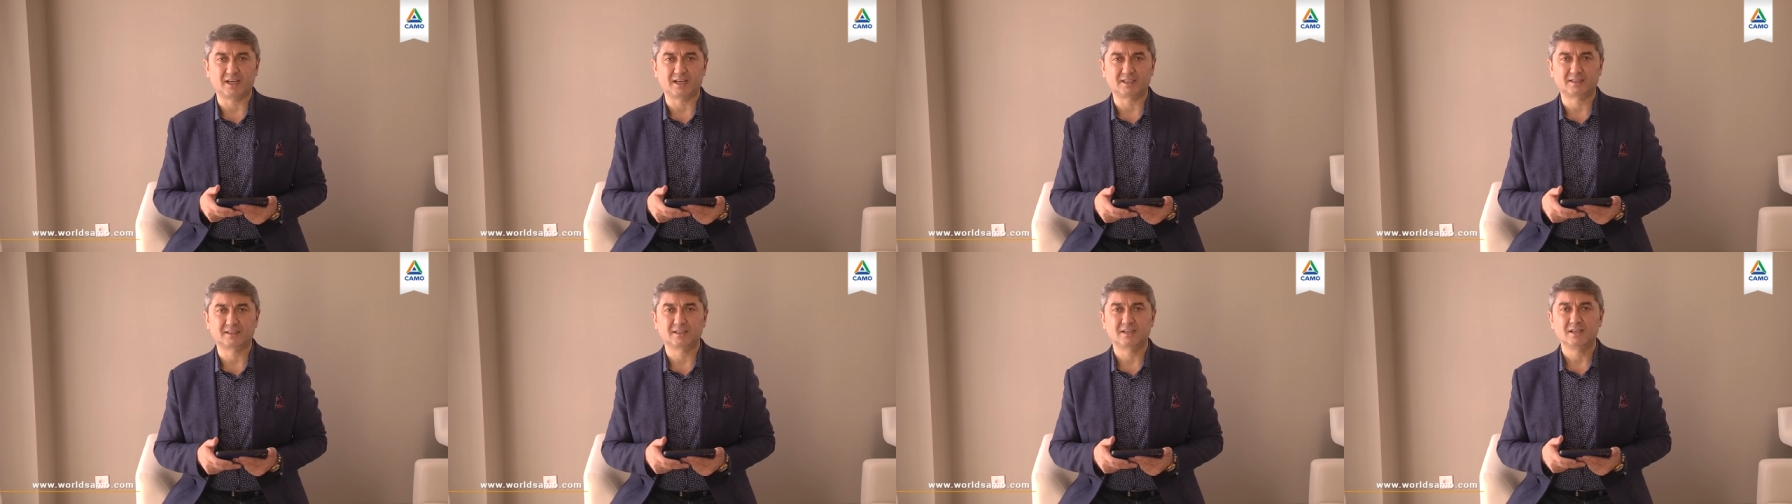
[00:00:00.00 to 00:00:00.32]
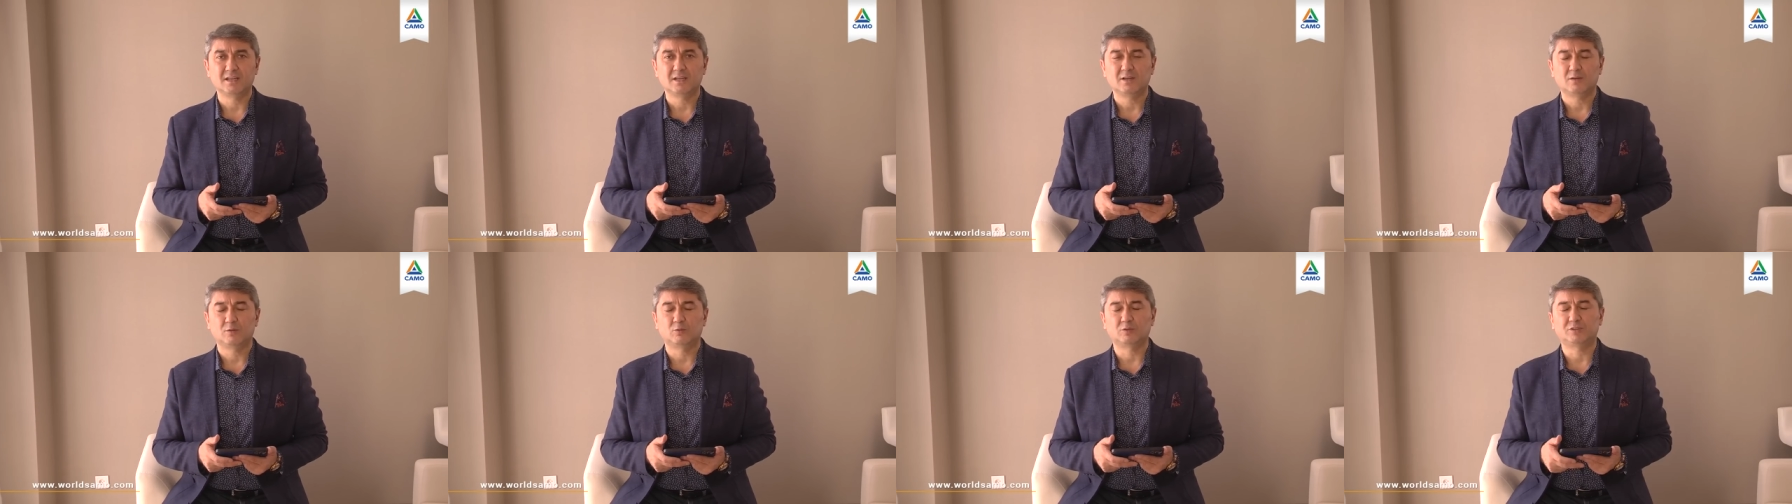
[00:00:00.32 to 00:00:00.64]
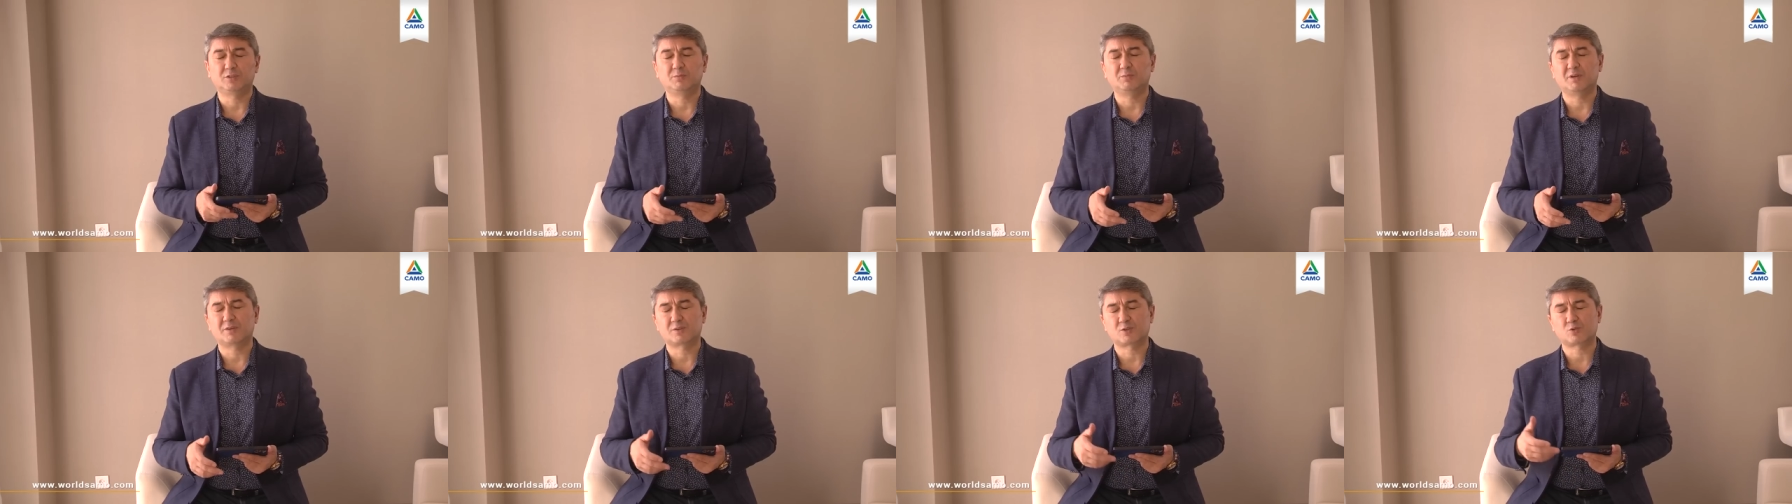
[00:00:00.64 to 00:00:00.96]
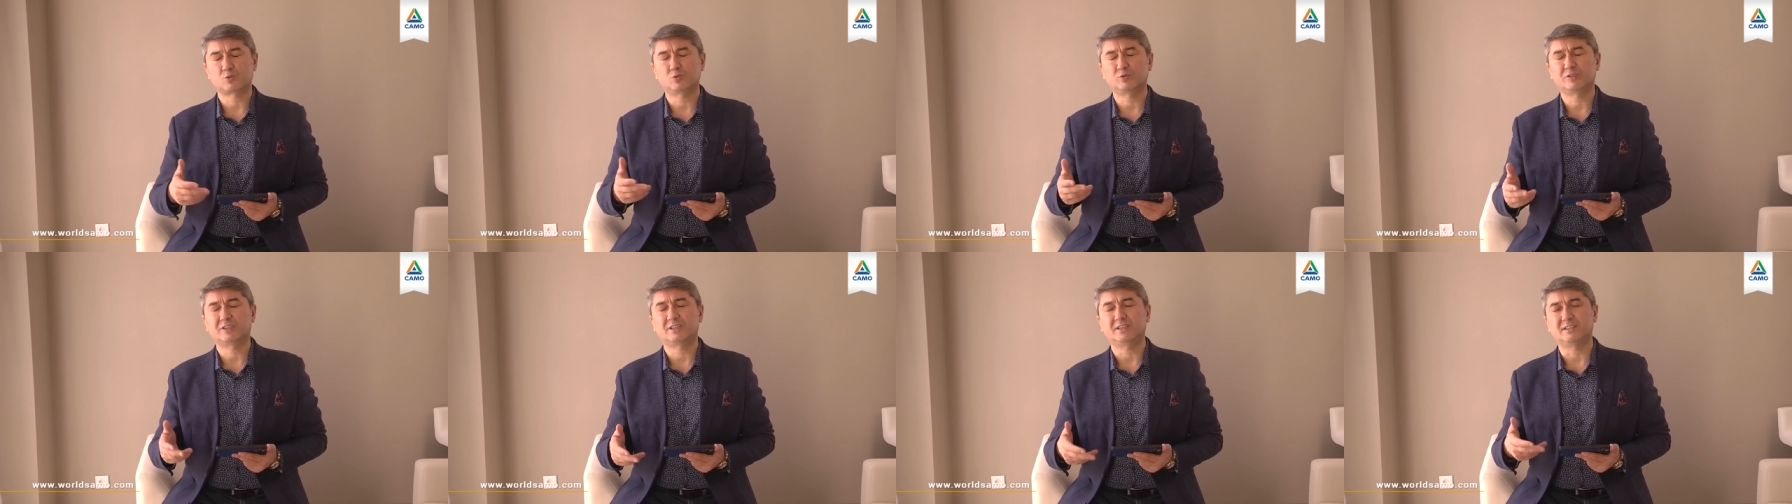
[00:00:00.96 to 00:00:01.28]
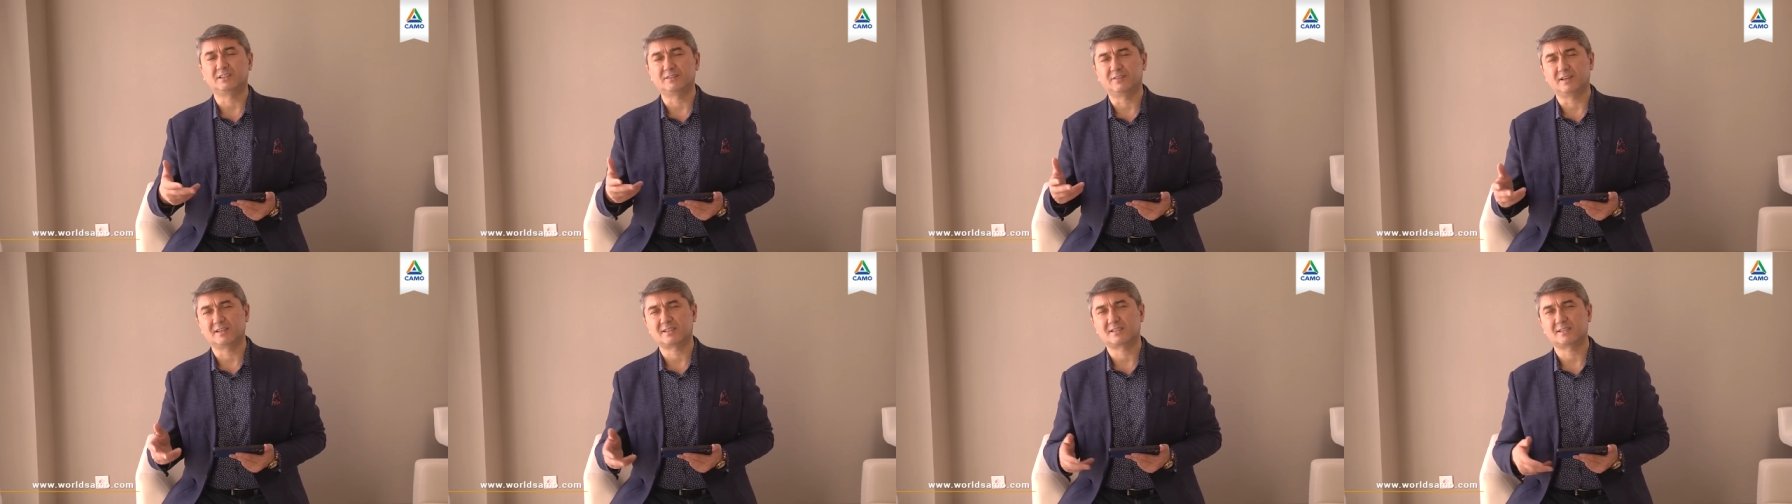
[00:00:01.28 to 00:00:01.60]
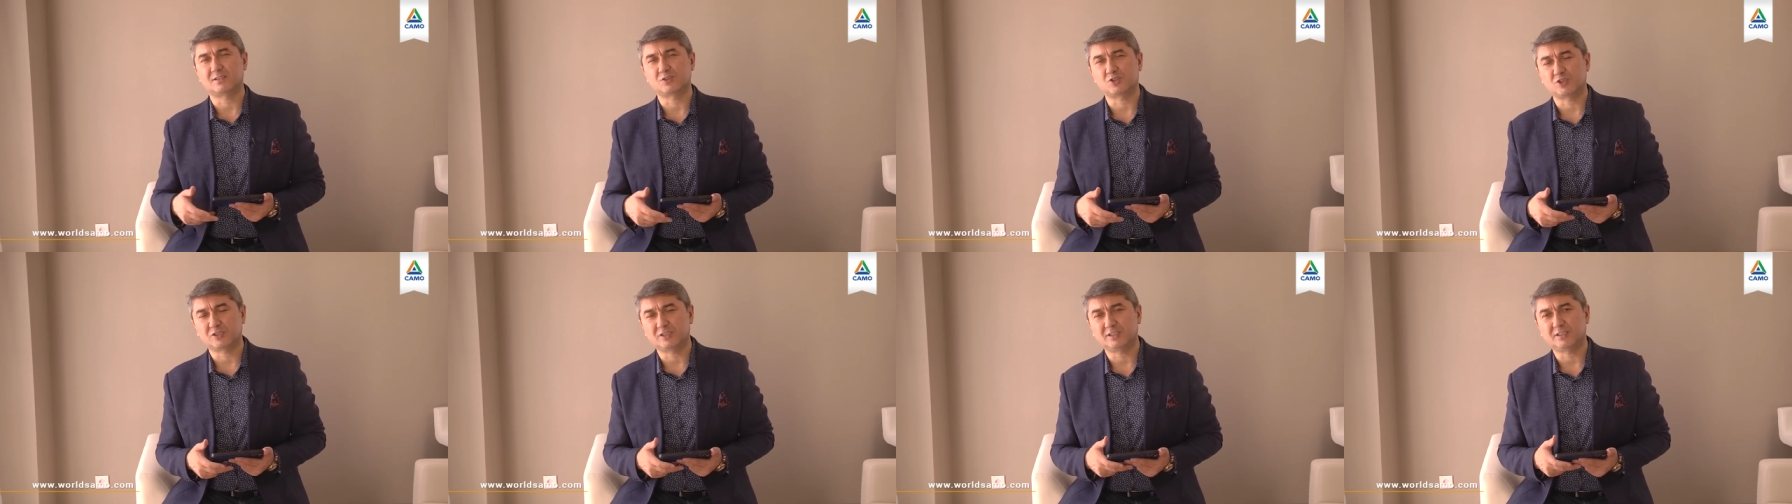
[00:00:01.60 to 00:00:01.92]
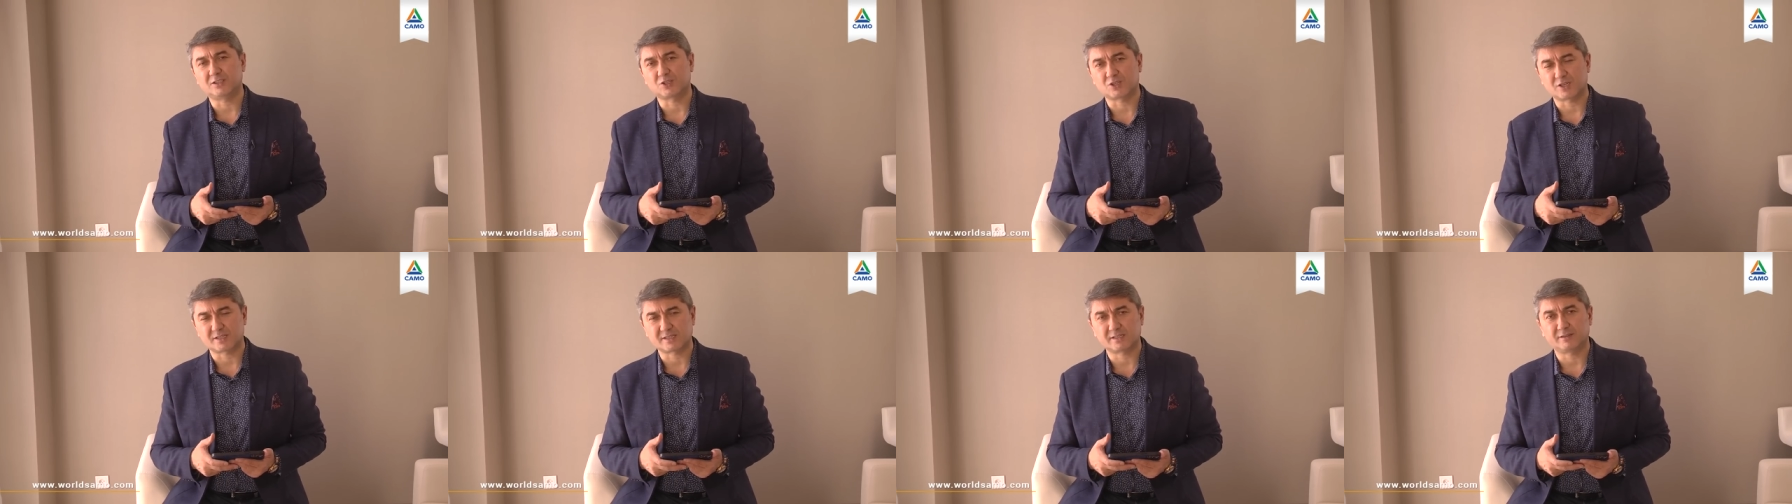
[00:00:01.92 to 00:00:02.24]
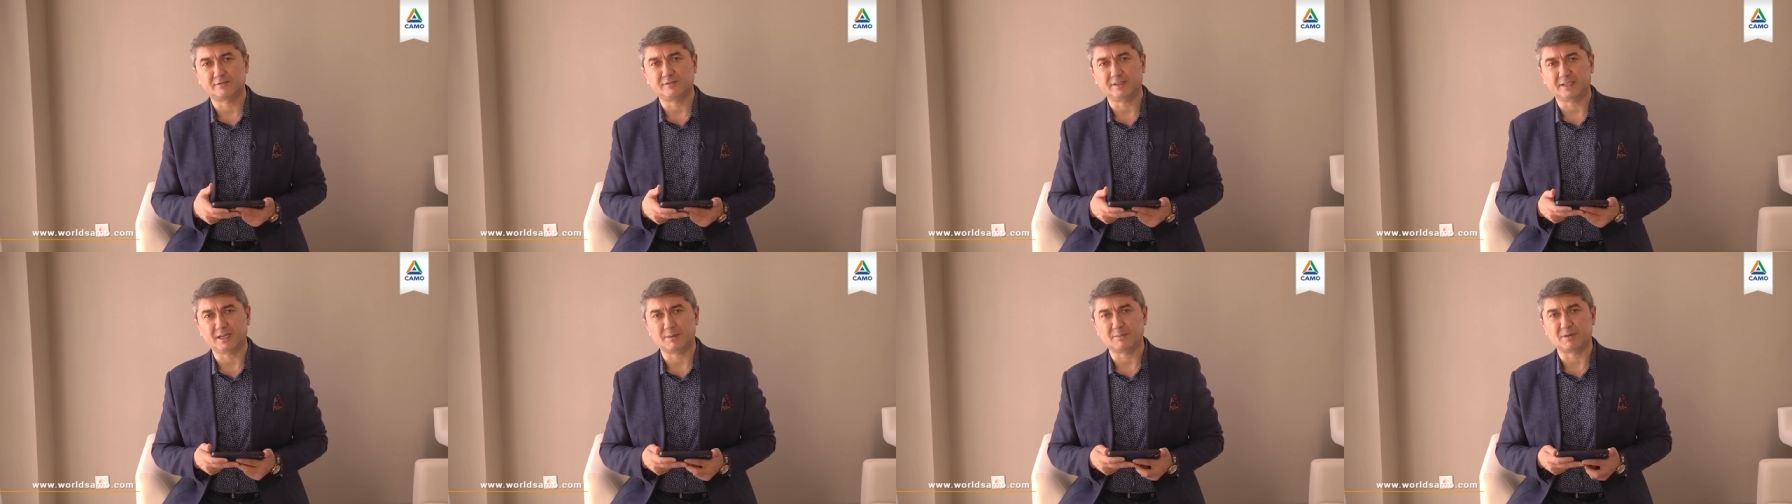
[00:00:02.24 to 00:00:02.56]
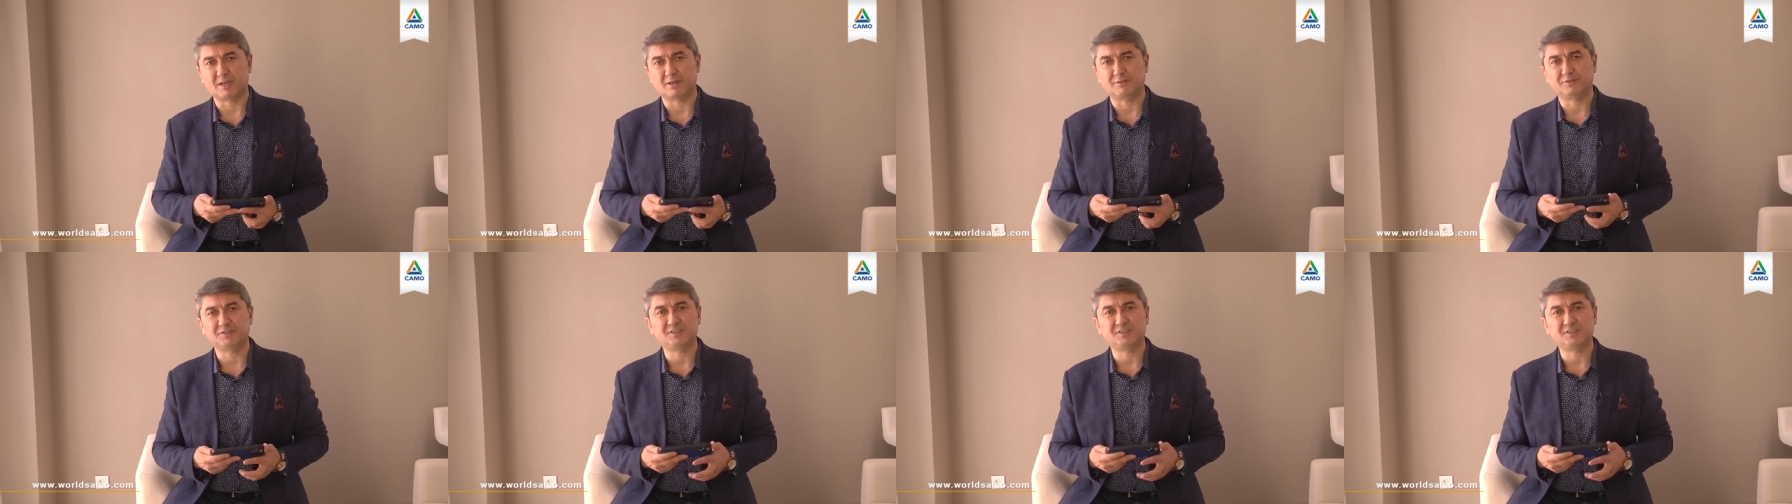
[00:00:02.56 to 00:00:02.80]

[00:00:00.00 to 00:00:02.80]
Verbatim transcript: От, у тебя сутки 24 часа время.